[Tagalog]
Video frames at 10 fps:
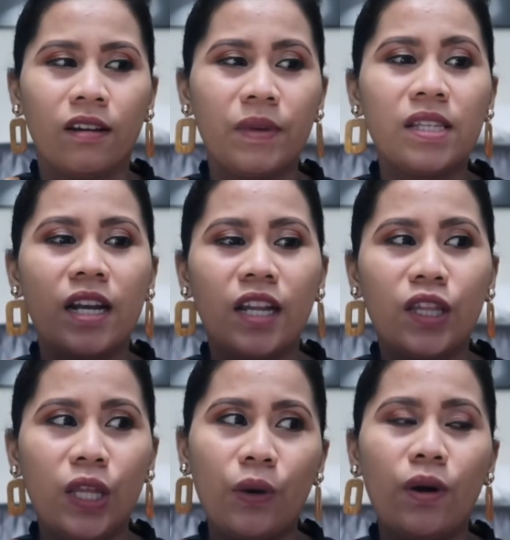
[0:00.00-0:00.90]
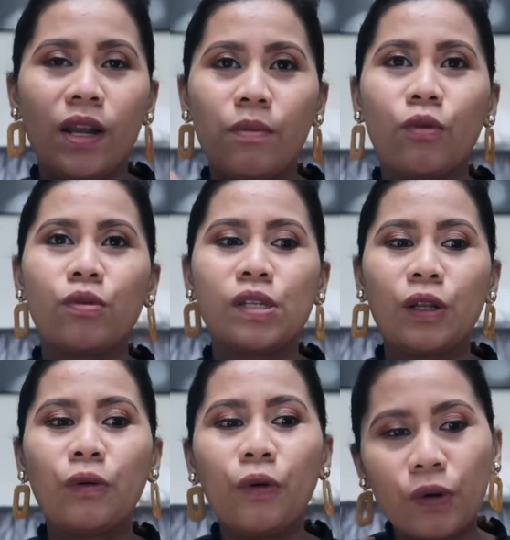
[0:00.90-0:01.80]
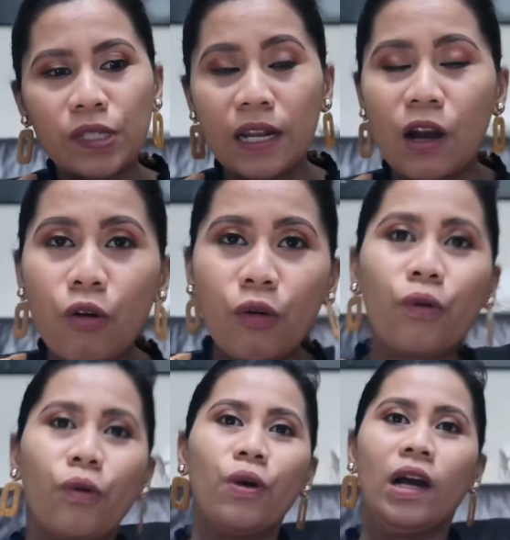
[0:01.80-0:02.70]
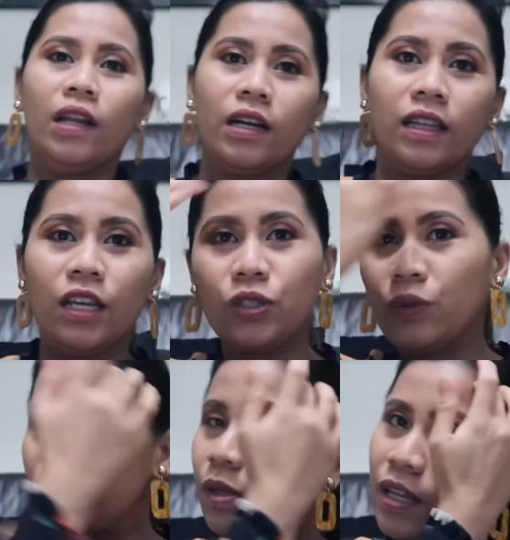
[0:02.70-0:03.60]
Minsan hindi ko alam kung saan ko saan ako kukuha ng tissue